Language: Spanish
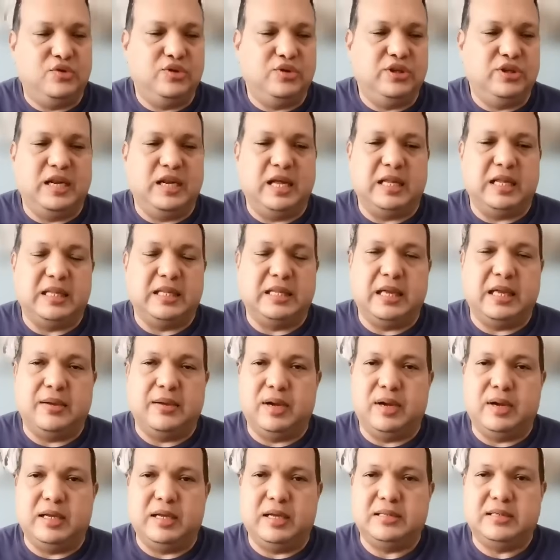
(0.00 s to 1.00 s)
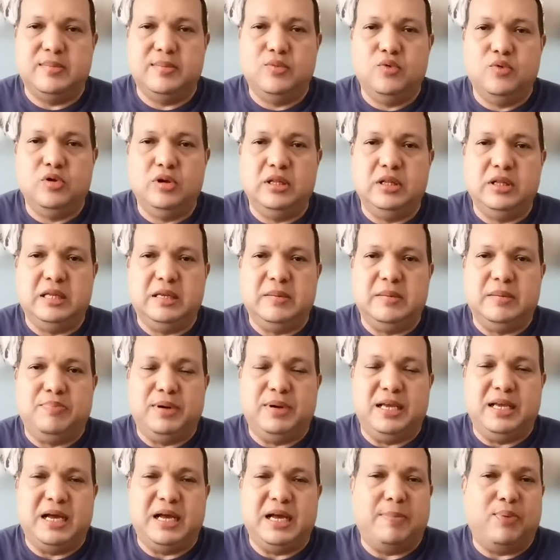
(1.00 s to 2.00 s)
de las tablas se
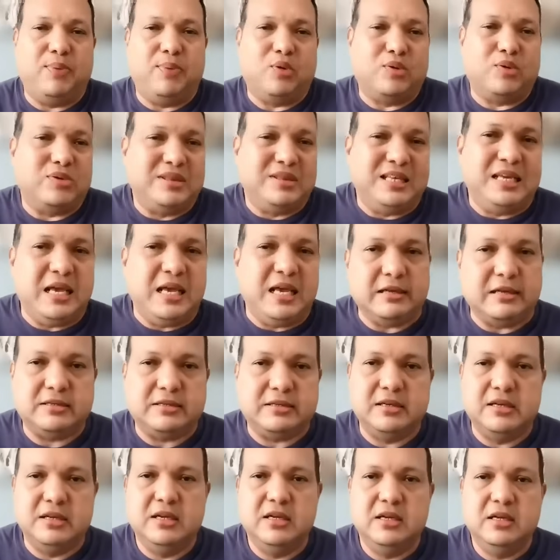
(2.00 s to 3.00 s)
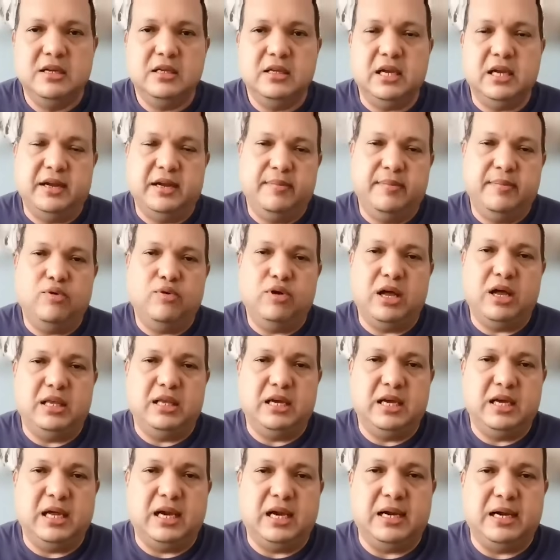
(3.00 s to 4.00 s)
multiplica por 10 en época
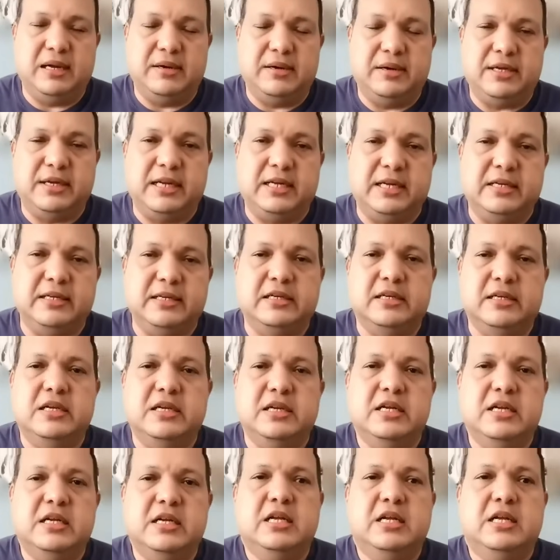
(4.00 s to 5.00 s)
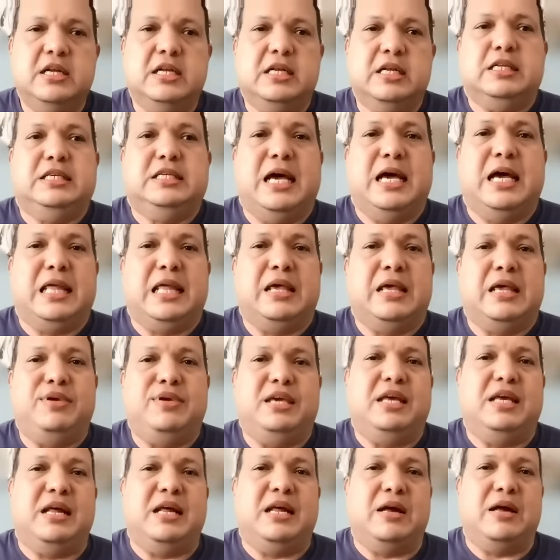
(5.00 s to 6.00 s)
de carnavales, ya
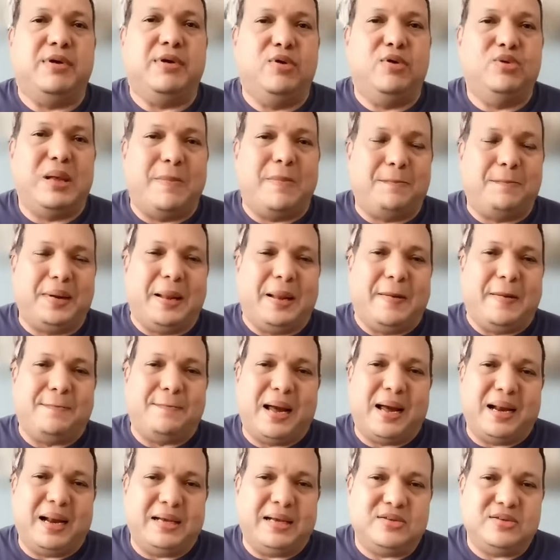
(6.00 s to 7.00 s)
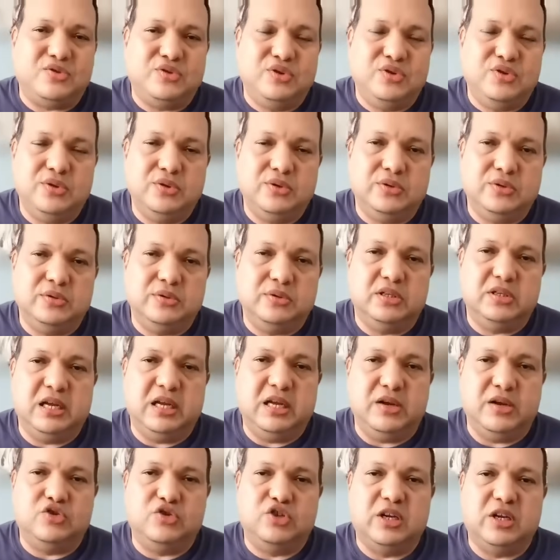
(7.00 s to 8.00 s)
debiera haber una preparación de
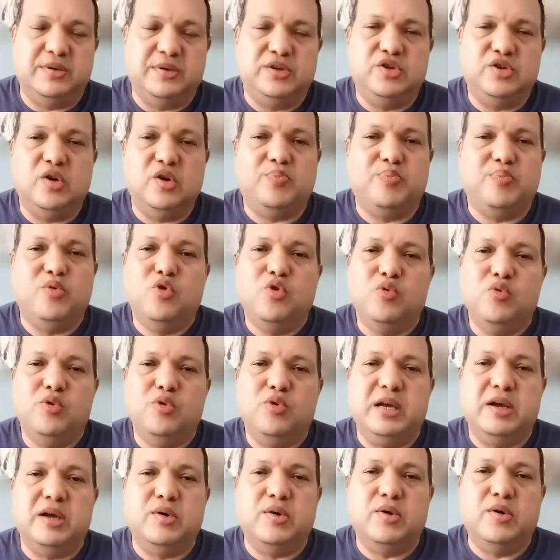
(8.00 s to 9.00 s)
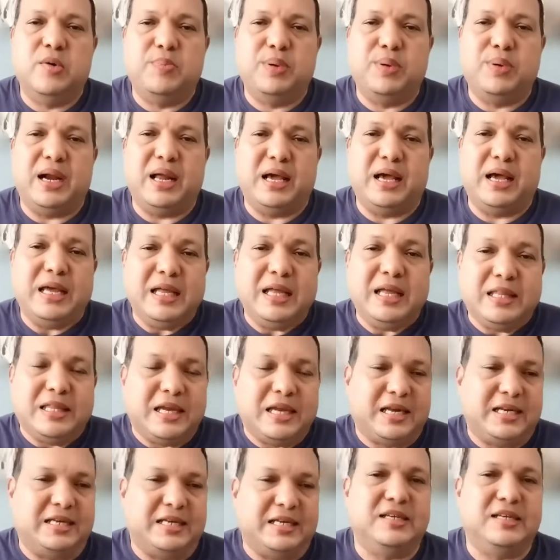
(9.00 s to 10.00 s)
los servicios públicos para este
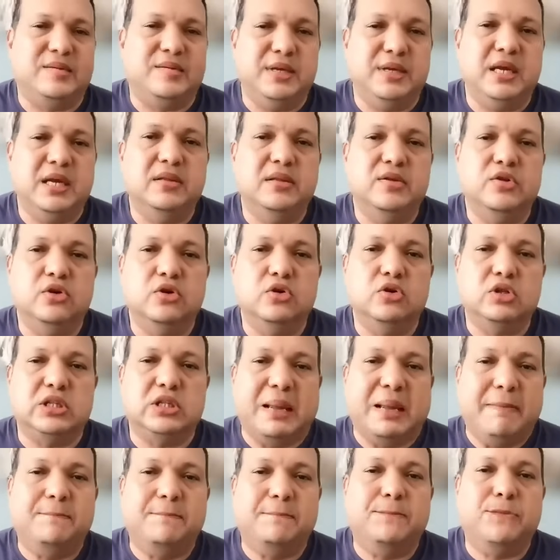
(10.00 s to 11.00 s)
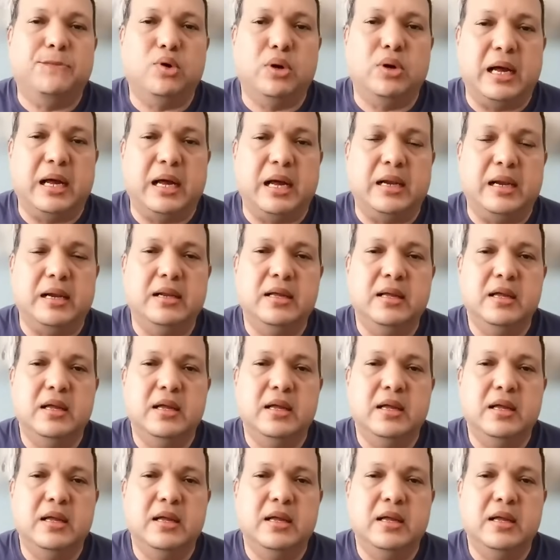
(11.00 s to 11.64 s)
crecimiento temporal,